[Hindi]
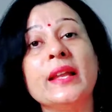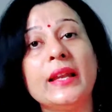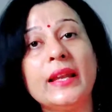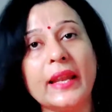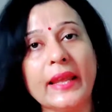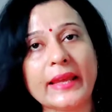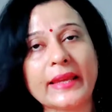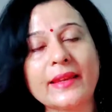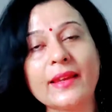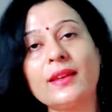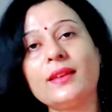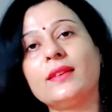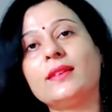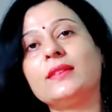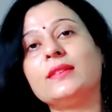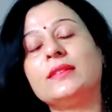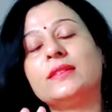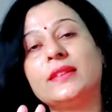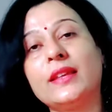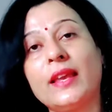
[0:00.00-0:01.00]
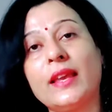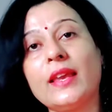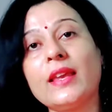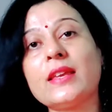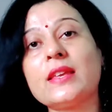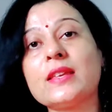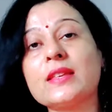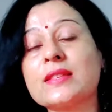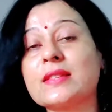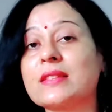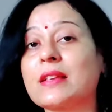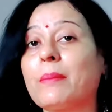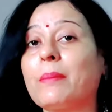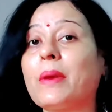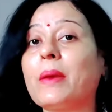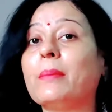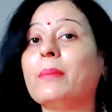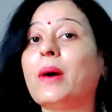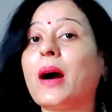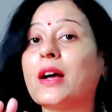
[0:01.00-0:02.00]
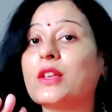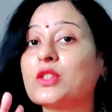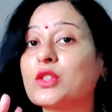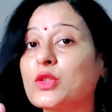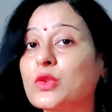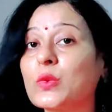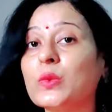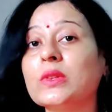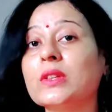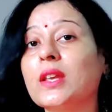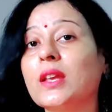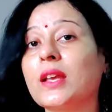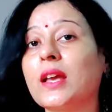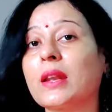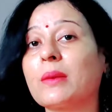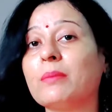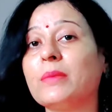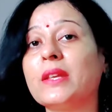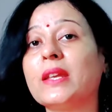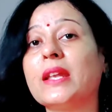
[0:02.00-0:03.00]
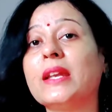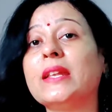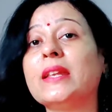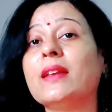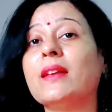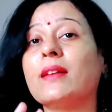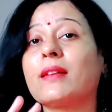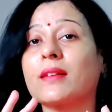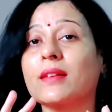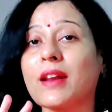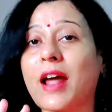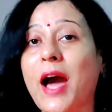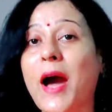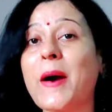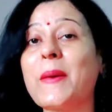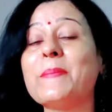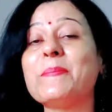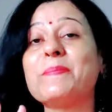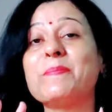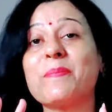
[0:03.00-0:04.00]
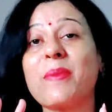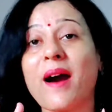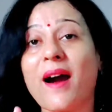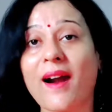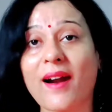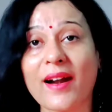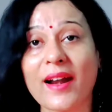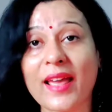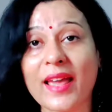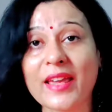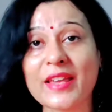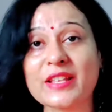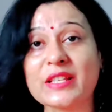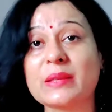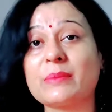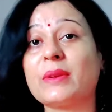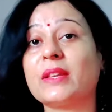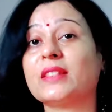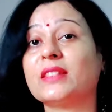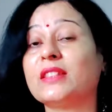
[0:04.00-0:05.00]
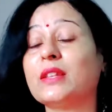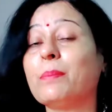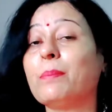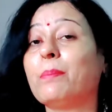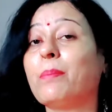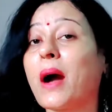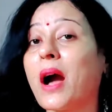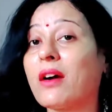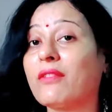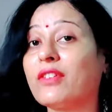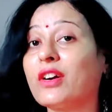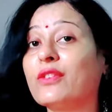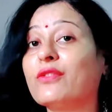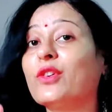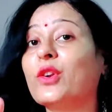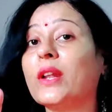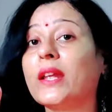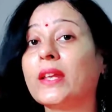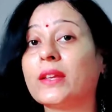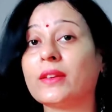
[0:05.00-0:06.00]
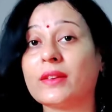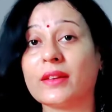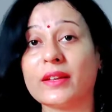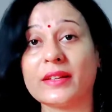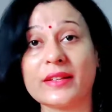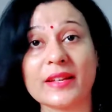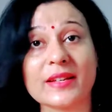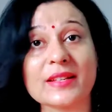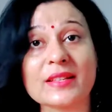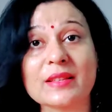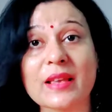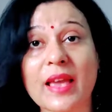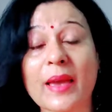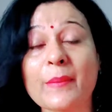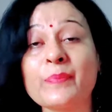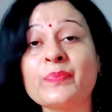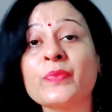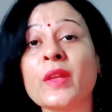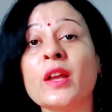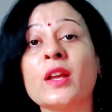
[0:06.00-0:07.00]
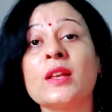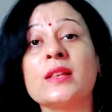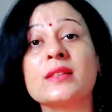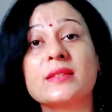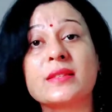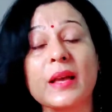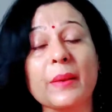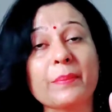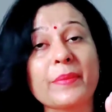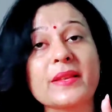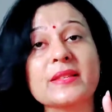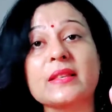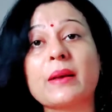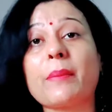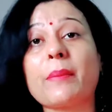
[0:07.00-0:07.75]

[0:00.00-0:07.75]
लेकिन ये इस समय मानसून की गर्मी के लिए राम बाढ़ है इसमें इतने पावरफुल इंग्रेडिएंट्स हैं सब के